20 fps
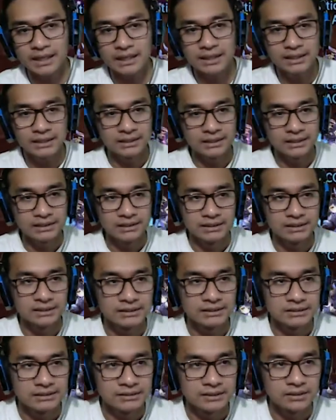ya
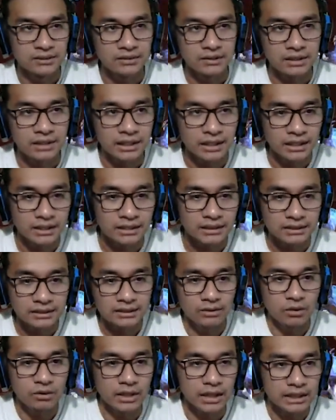oke okay.
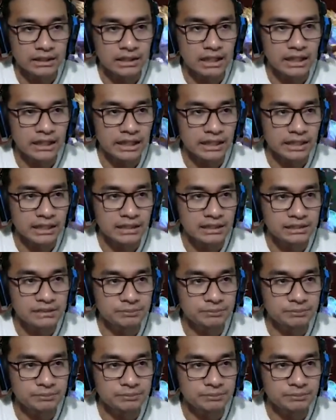oke okay, kita naikin the